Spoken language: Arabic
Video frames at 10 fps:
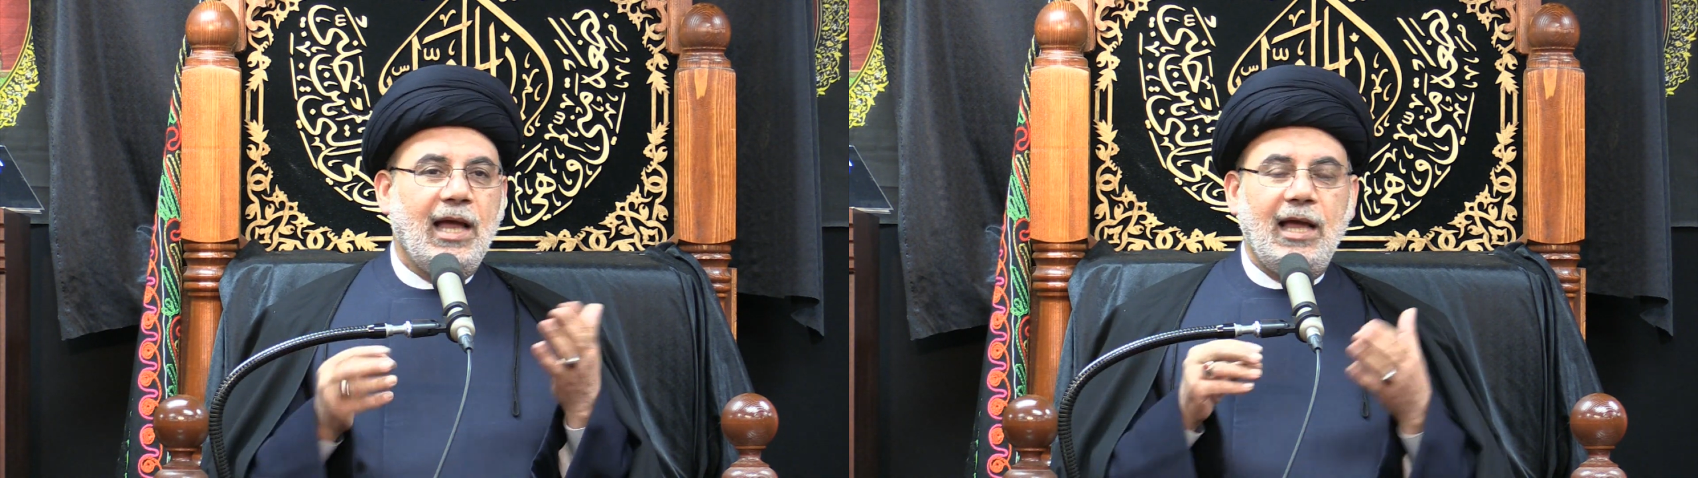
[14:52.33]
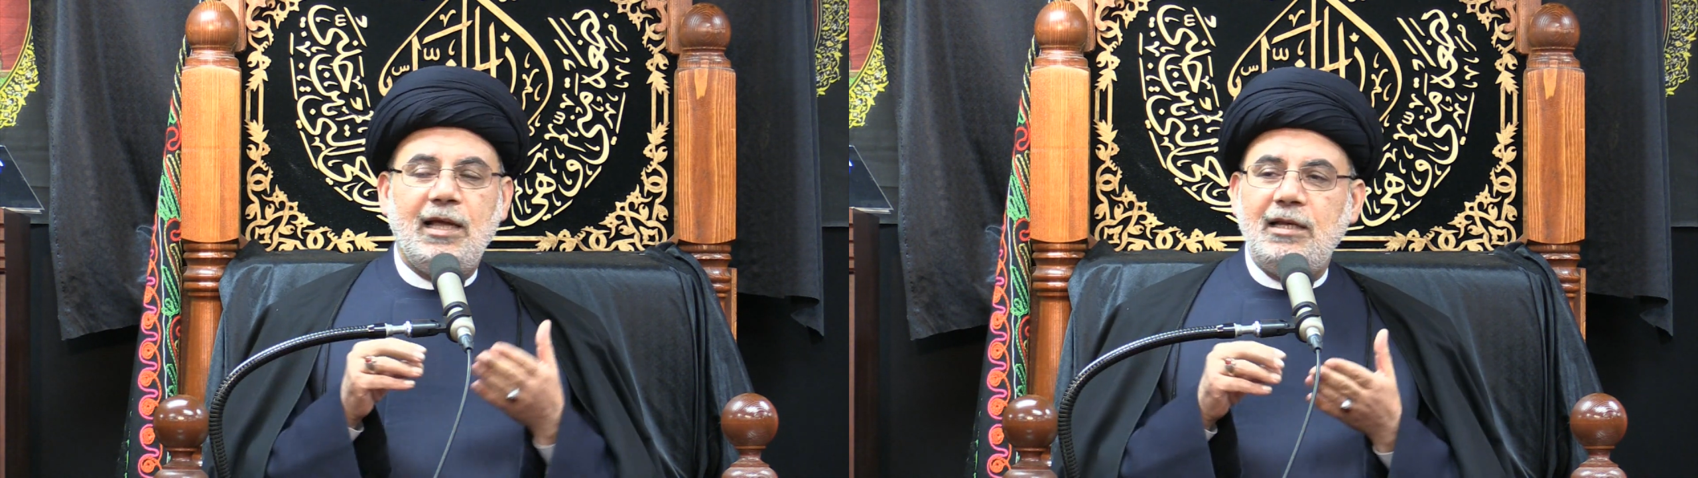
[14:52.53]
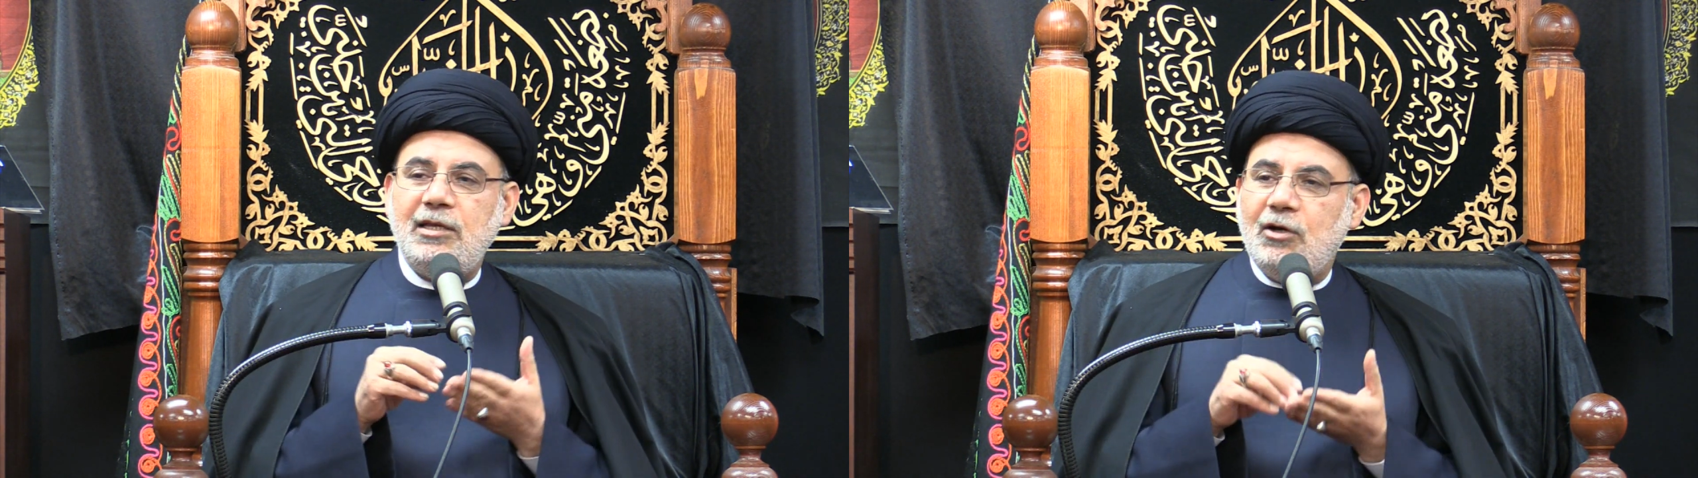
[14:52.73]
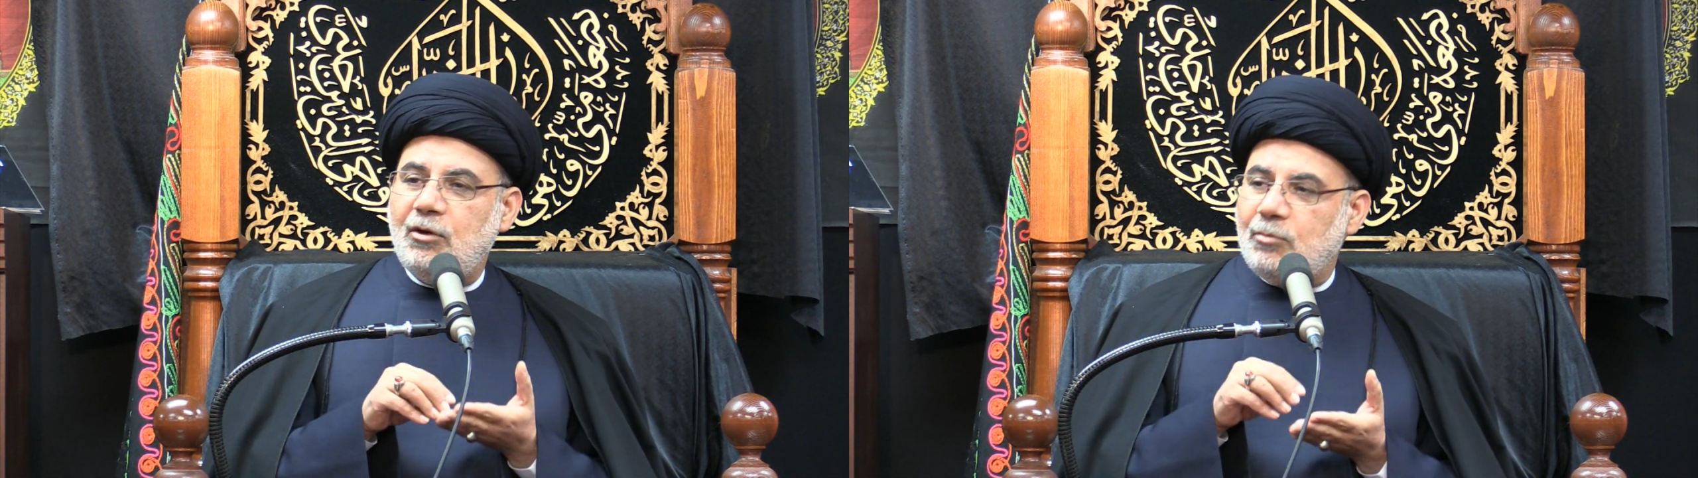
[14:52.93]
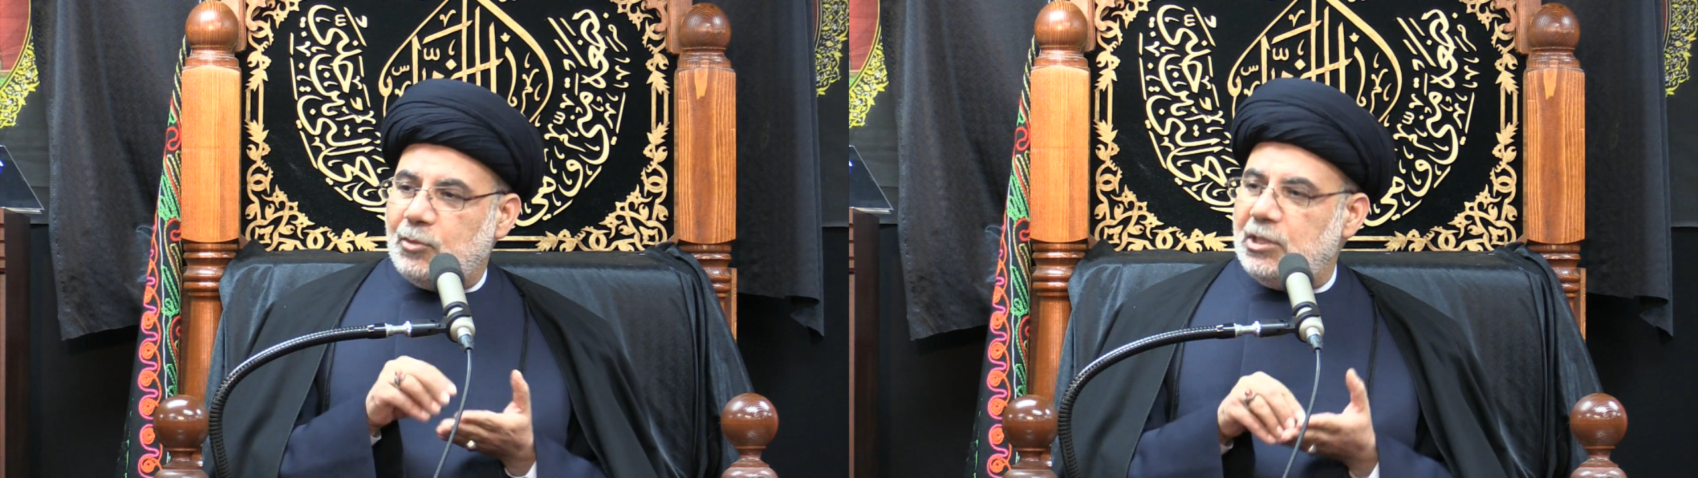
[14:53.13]
اليوم
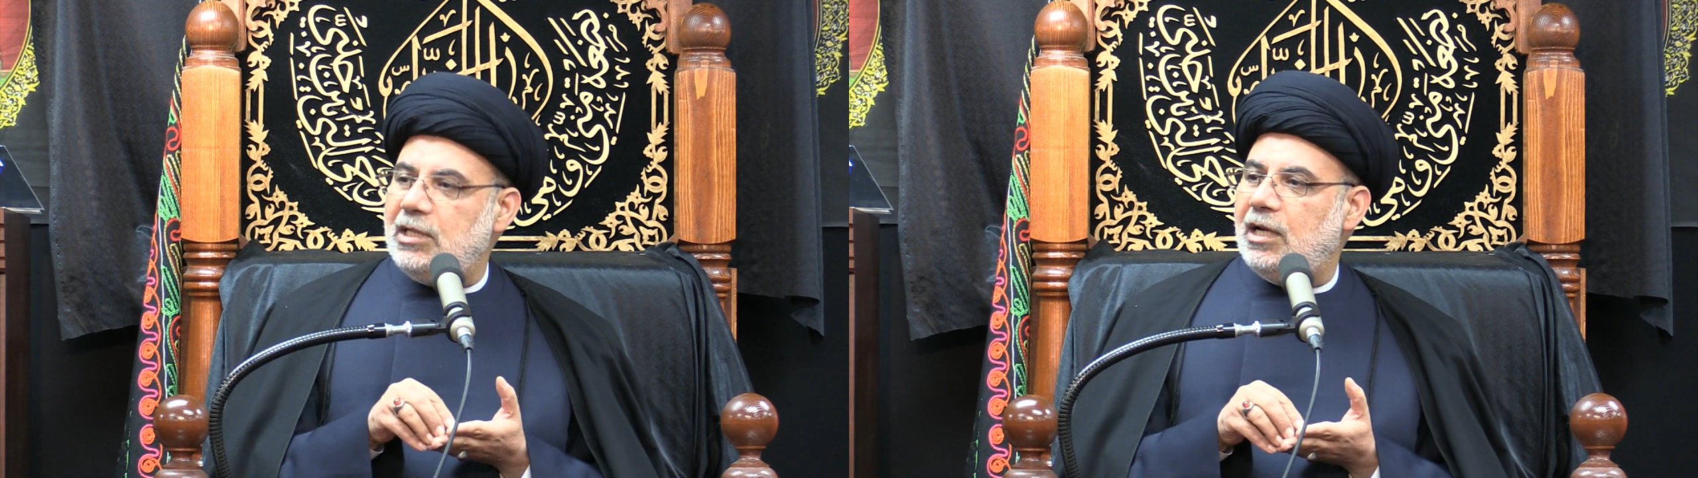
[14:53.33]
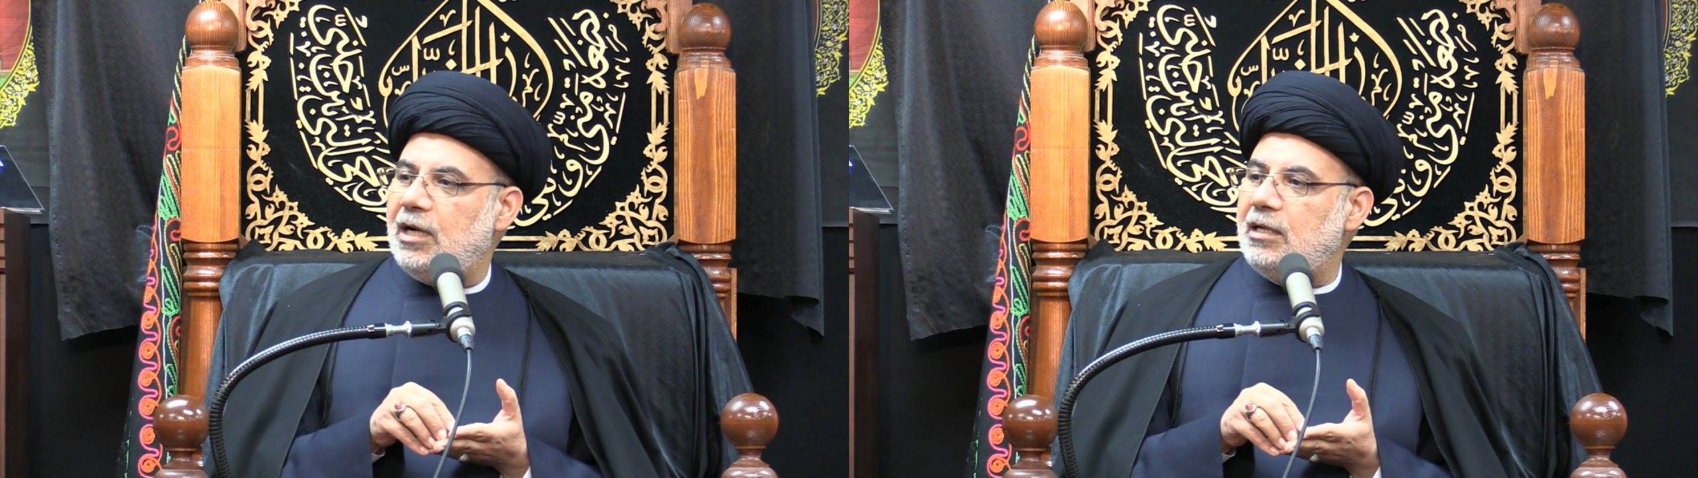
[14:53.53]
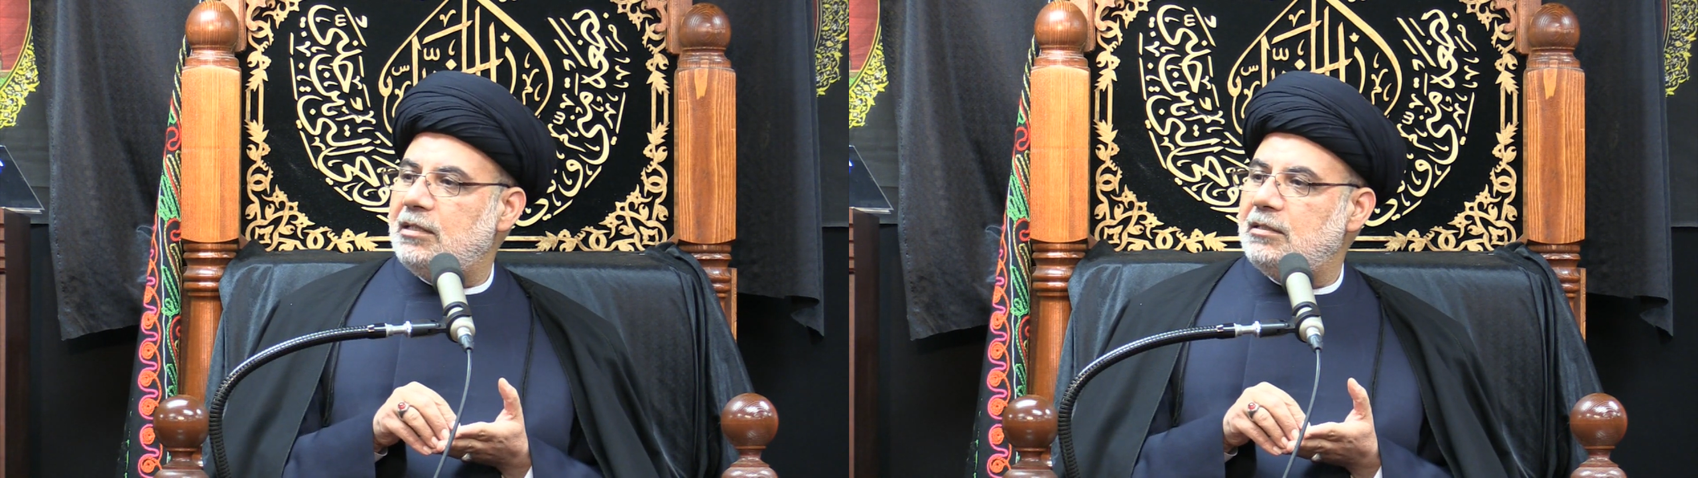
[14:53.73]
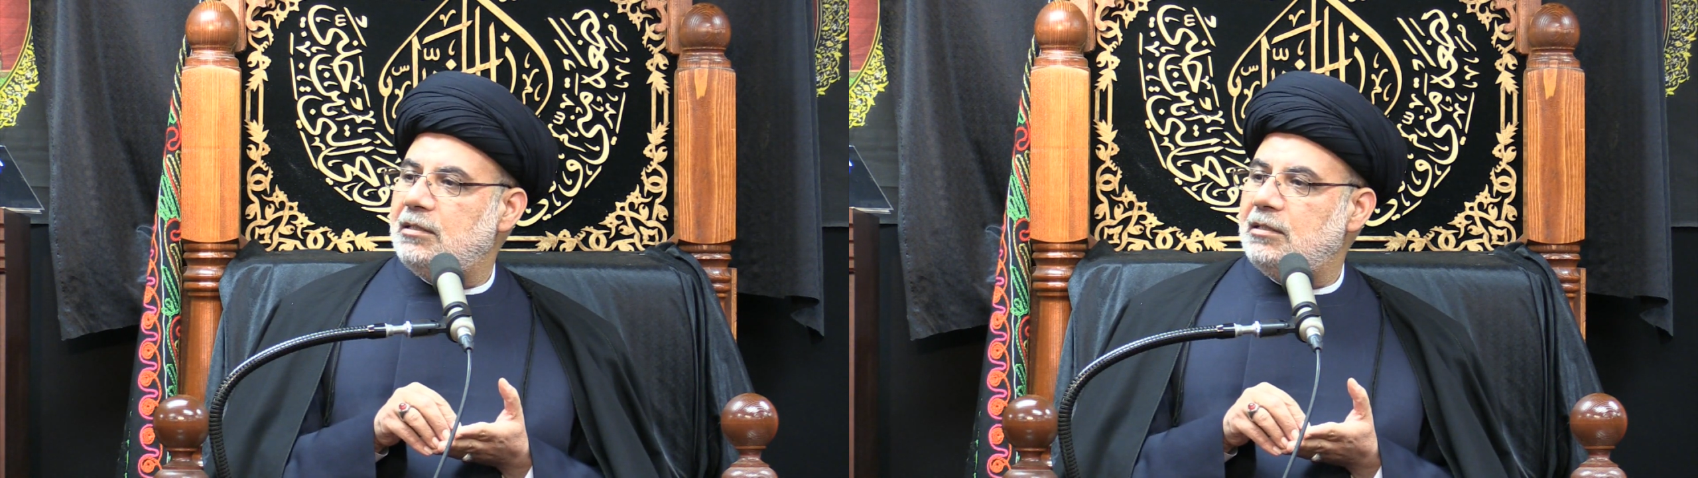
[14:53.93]
وياه